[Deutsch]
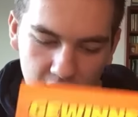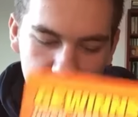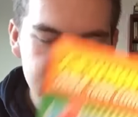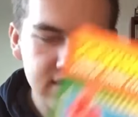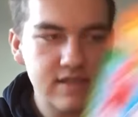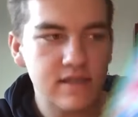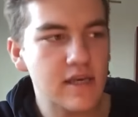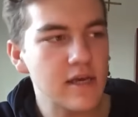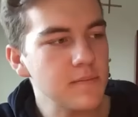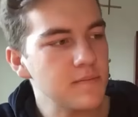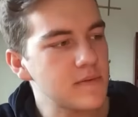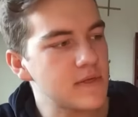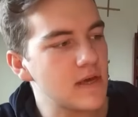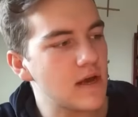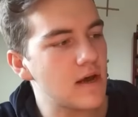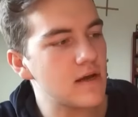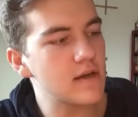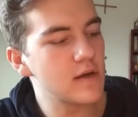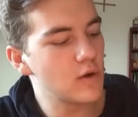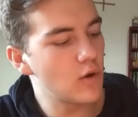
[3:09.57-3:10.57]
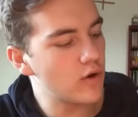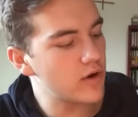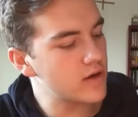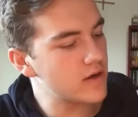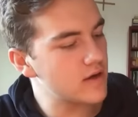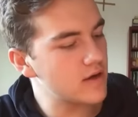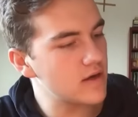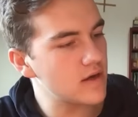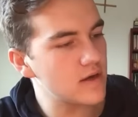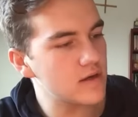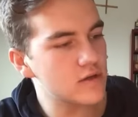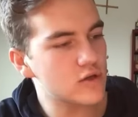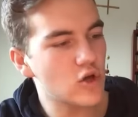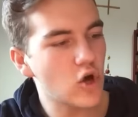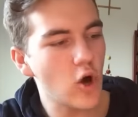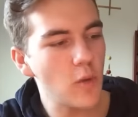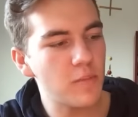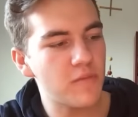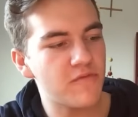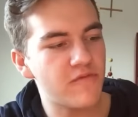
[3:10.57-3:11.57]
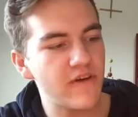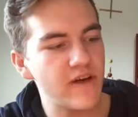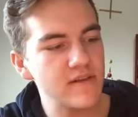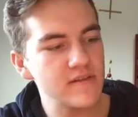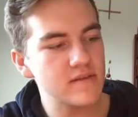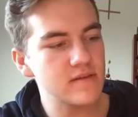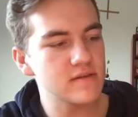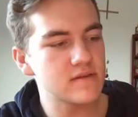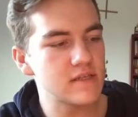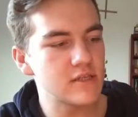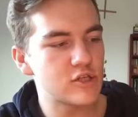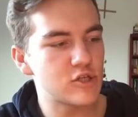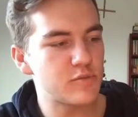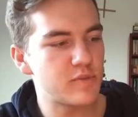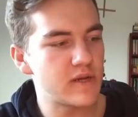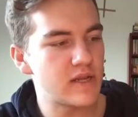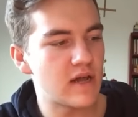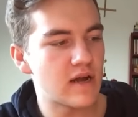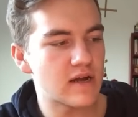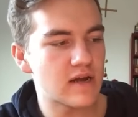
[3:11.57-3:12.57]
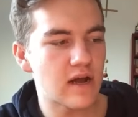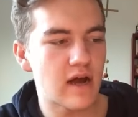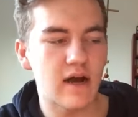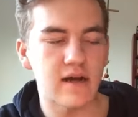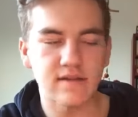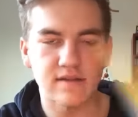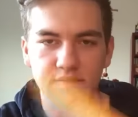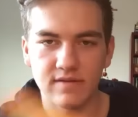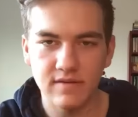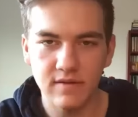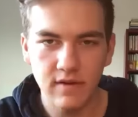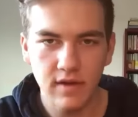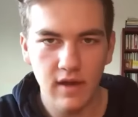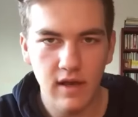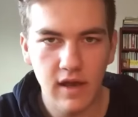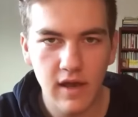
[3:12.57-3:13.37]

Es gibt ja neue Top-Fantasy-Spielerkarten.